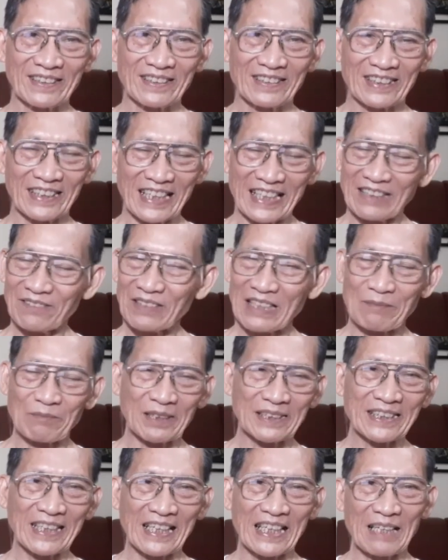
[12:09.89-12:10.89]
thì đấy cũng là một cái
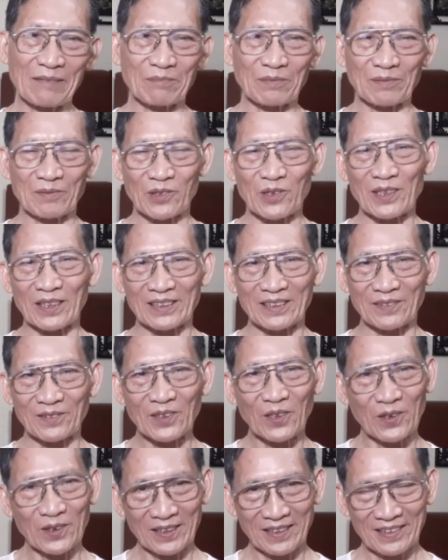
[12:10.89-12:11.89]
sai lầm của chúng
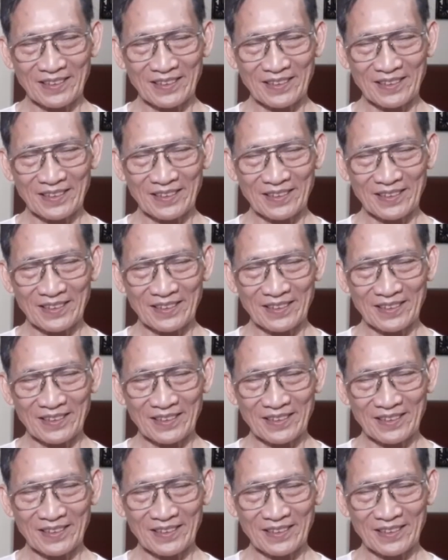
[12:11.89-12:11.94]
tôi